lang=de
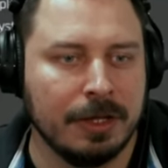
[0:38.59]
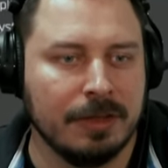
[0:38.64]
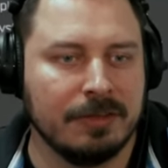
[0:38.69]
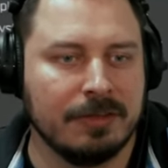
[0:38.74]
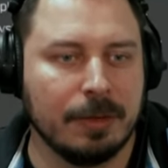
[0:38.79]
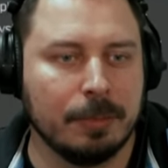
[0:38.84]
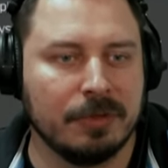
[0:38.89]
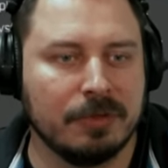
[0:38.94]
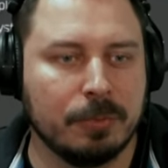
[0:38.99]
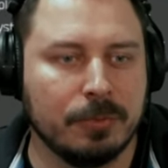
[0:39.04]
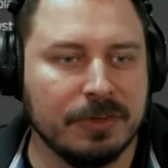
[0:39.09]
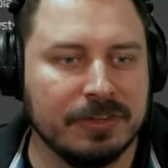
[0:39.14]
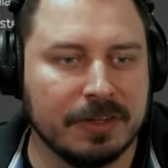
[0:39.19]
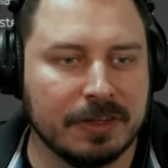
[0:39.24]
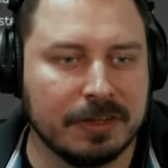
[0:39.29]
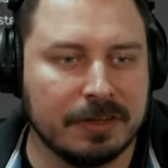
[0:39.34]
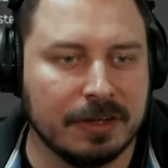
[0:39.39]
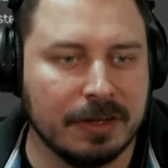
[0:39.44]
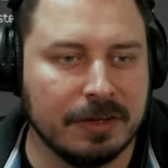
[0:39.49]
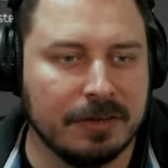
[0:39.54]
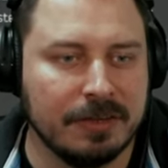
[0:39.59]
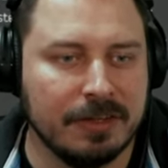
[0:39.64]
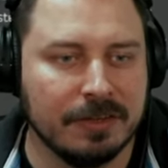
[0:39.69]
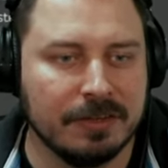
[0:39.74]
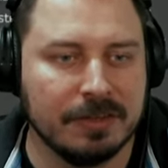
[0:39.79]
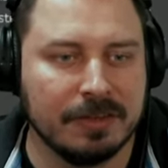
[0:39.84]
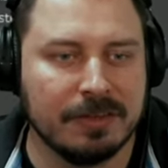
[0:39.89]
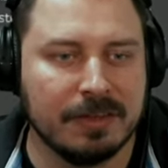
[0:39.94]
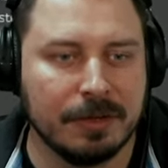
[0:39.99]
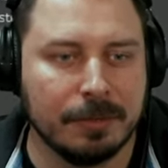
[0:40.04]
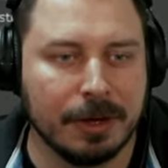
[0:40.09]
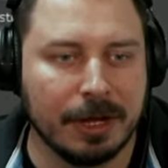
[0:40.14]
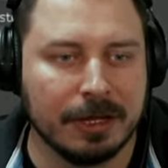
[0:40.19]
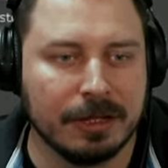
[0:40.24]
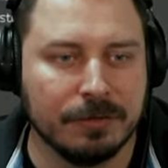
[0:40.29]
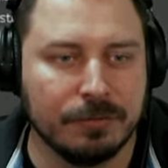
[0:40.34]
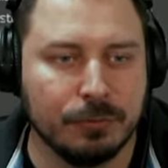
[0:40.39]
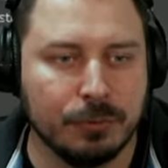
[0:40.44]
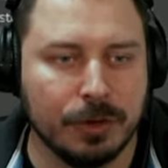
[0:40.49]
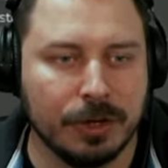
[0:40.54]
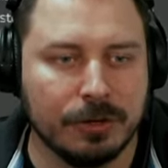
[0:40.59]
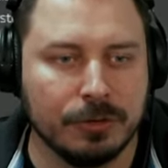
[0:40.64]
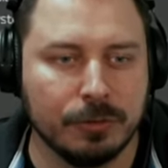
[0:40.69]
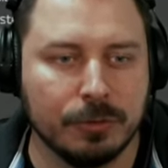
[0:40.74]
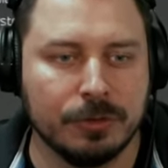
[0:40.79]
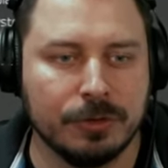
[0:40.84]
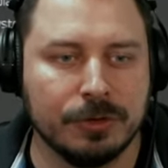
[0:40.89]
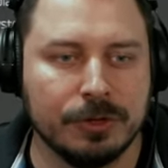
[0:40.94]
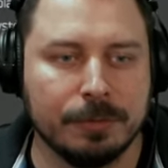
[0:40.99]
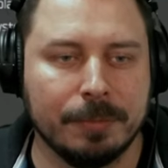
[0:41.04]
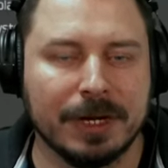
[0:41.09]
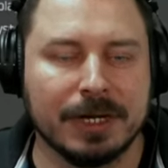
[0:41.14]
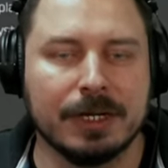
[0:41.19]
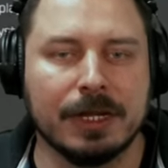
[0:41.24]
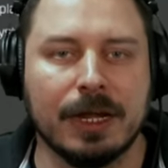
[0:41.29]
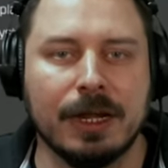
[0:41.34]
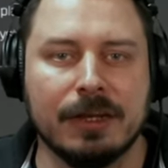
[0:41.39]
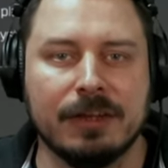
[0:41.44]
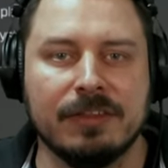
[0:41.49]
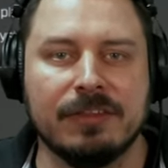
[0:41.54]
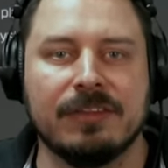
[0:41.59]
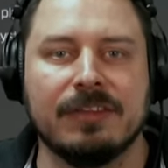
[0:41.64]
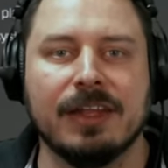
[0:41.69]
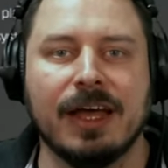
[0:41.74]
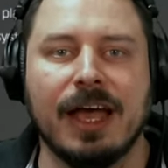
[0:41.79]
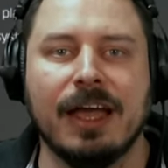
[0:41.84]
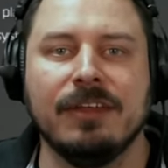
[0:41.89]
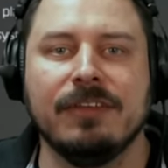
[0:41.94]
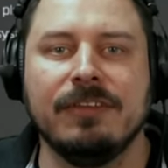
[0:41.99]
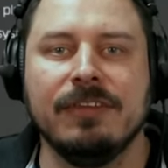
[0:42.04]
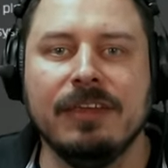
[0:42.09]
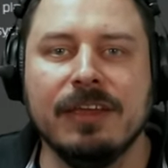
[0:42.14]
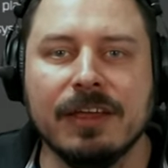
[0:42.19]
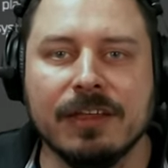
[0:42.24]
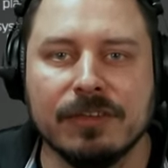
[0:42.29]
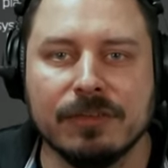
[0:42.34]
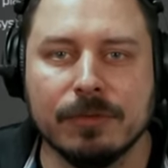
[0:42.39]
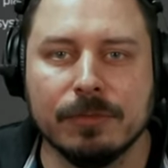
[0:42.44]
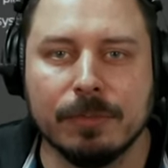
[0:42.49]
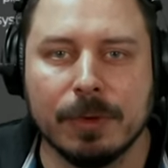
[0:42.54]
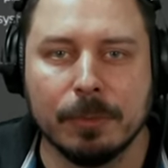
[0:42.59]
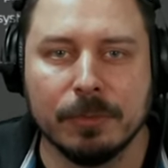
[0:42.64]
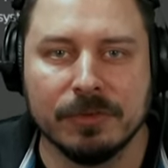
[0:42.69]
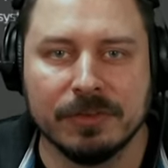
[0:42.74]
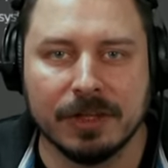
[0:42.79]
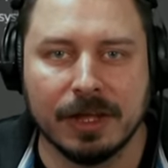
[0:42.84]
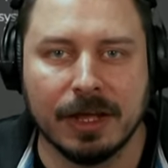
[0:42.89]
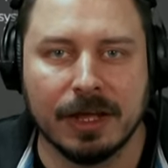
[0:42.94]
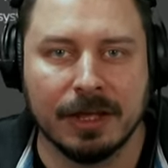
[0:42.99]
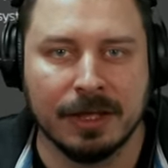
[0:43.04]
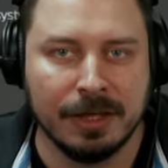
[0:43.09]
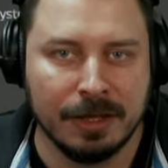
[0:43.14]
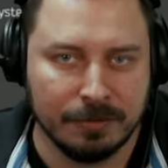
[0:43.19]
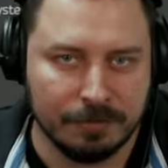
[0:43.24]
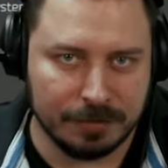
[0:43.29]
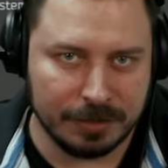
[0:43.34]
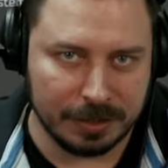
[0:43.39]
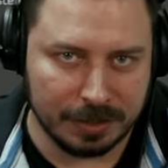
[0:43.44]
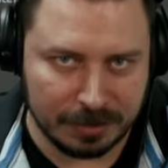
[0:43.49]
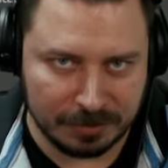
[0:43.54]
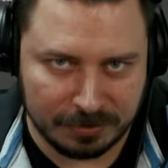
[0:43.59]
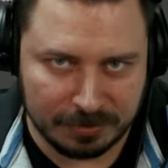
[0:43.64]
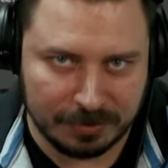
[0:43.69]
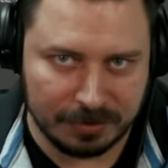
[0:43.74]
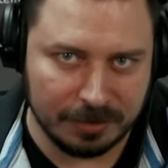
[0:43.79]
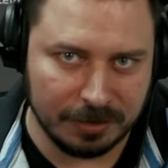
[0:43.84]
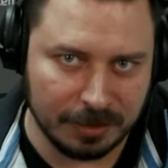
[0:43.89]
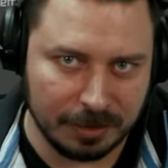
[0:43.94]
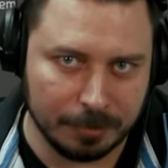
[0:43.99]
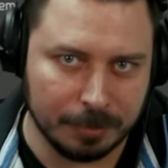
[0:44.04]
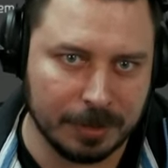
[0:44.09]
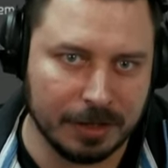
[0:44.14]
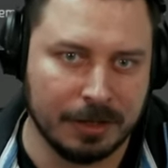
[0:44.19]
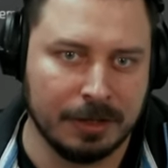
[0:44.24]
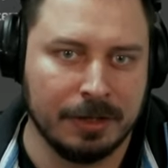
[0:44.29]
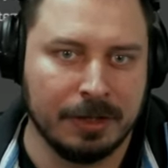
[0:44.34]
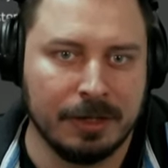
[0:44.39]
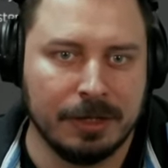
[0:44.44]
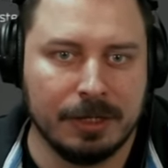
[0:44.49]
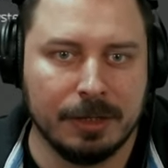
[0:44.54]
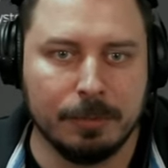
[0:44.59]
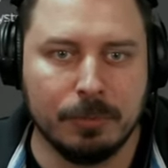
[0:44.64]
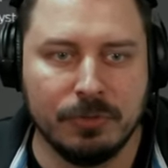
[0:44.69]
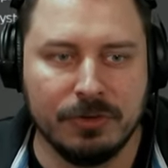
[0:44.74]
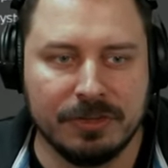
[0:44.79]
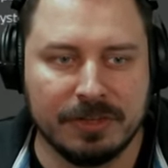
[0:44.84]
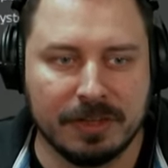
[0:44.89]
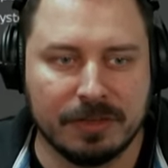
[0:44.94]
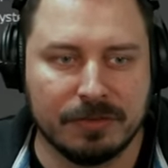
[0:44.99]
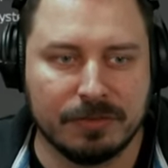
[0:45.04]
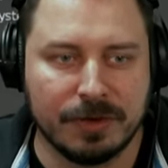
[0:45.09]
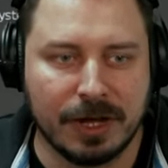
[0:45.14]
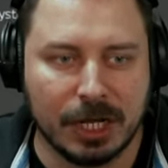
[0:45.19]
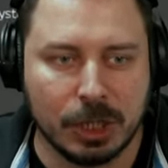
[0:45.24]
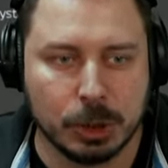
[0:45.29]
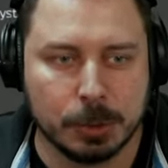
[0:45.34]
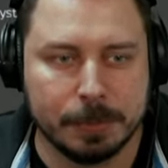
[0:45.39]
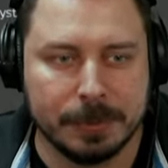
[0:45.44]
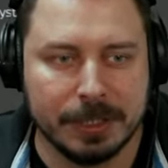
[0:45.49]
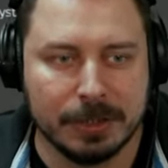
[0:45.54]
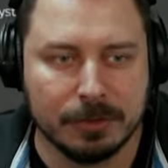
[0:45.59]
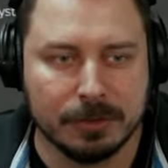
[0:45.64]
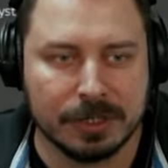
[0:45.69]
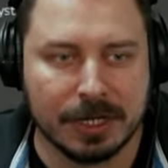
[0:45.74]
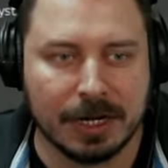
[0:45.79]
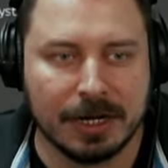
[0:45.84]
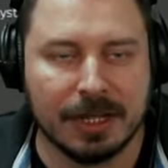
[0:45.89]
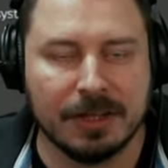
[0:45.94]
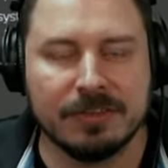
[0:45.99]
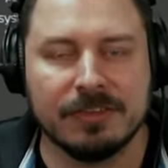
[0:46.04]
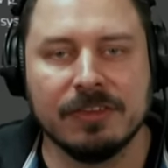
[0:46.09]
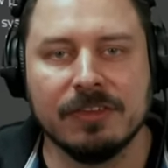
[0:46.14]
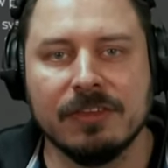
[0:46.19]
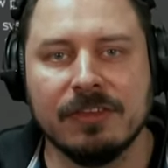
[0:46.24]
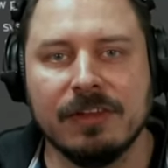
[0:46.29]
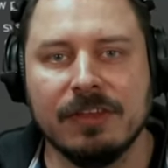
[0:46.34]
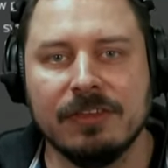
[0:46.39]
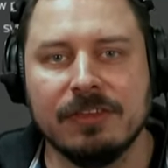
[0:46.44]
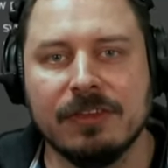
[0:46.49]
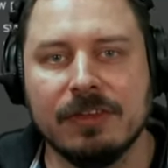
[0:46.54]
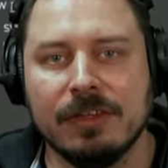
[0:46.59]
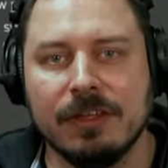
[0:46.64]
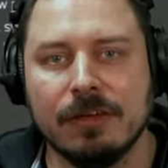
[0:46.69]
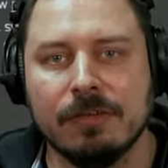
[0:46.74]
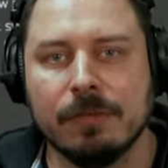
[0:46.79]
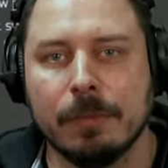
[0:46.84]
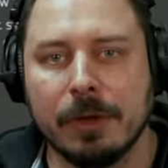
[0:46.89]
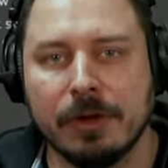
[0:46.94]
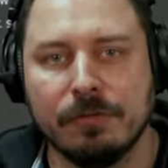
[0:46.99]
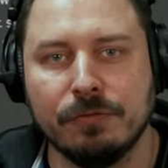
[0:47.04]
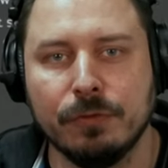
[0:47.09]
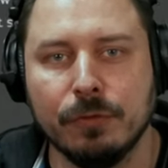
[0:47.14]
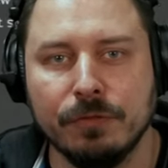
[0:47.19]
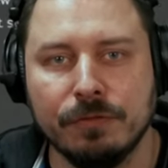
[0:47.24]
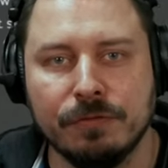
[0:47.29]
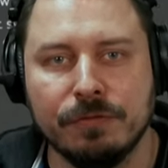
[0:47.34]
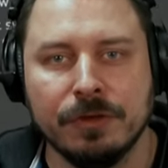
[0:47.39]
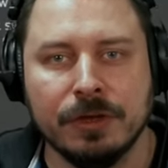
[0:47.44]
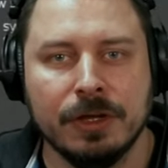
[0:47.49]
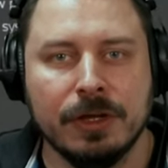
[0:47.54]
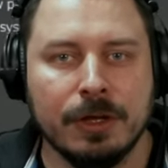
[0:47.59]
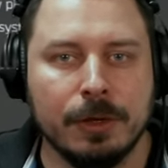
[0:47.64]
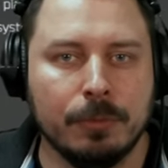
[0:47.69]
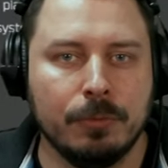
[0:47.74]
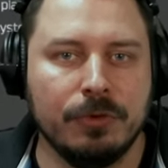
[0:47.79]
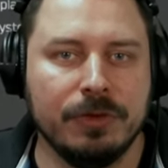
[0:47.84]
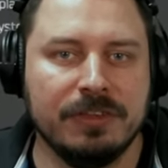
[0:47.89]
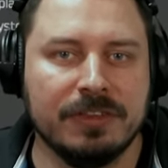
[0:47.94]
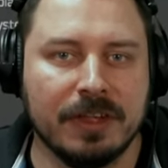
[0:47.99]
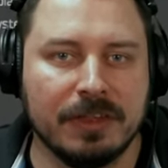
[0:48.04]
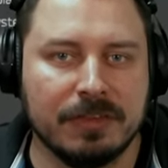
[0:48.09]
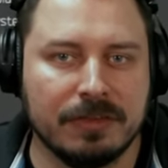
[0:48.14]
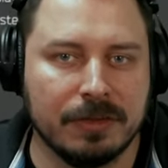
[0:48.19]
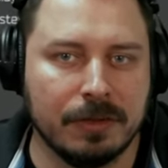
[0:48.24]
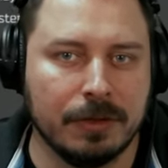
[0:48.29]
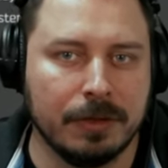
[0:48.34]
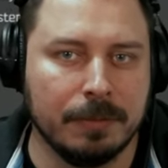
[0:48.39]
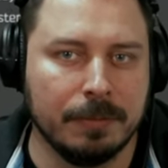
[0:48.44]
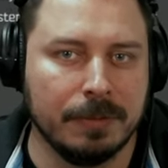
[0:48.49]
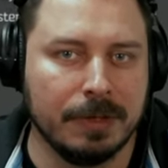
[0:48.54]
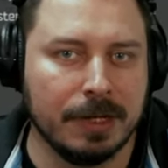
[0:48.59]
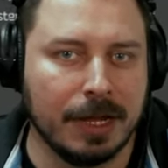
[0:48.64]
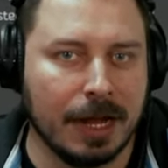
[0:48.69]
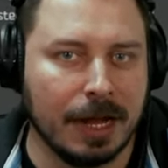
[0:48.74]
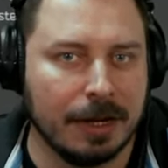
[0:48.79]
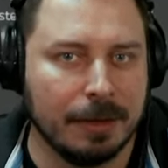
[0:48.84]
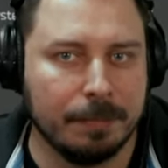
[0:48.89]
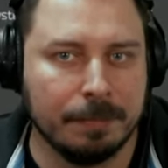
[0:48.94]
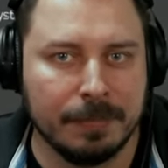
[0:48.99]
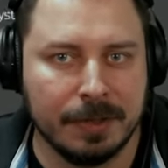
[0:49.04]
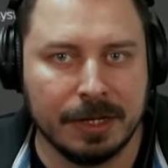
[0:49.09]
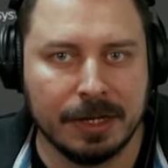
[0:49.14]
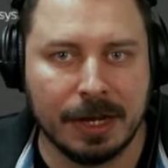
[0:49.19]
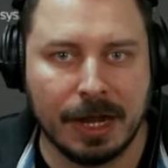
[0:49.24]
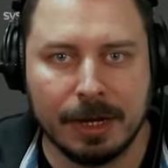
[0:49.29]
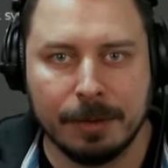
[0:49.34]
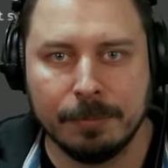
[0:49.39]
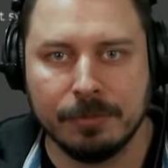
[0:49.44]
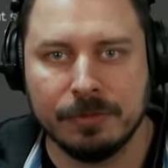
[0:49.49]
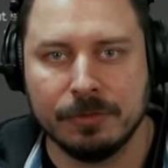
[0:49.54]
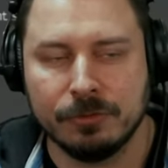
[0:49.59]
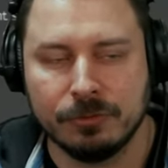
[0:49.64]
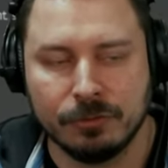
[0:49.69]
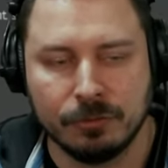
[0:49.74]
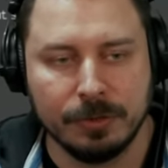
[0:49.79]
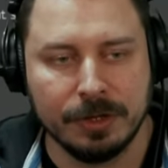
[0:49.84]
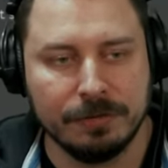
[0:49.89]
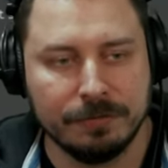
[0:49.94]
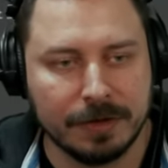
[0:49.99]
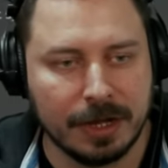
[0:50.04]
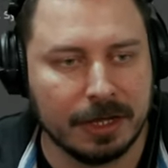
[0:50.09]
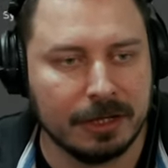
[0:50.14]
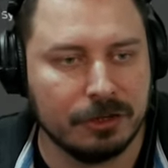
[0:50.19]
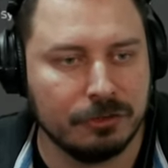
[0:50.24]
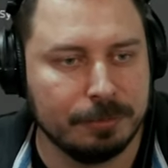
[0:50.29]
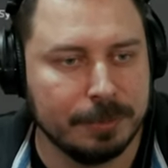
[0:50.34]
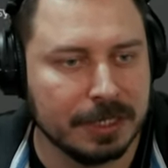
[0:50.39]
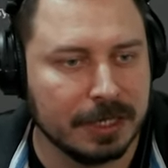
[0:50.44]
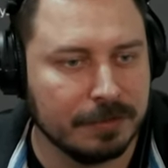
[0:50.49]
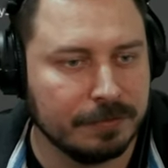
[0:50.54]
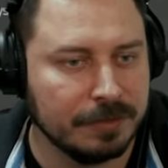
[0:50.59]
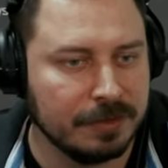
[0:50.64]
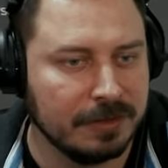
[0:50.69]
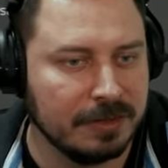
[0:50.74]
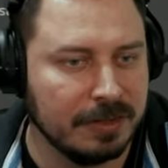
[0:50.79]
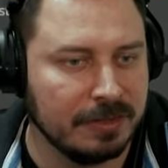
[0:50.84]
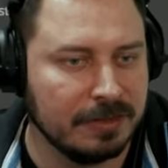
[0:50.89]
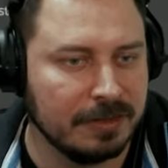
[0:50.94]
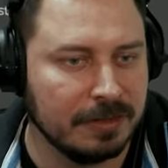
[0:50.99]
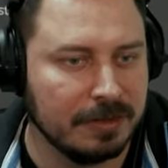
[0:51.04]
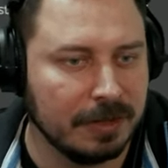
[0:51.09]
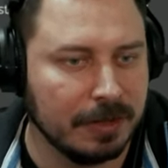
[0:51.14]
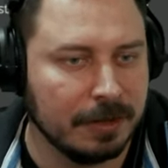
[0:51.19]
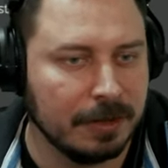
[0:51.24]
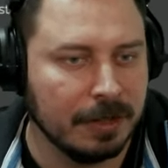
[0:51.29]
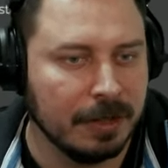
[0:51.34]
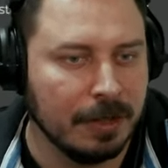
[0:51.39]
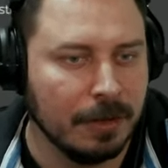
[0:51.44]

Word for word: Die haben das Preset-Tier-System eingeführt und man hat jetzt drei Tiers und man muss da jedes Tier immer die Presets freispielen und kann erst ins nächste Tier, wenn man fünf Presets in einem, in einem Tree freigespielt hat fürs nächste Tier.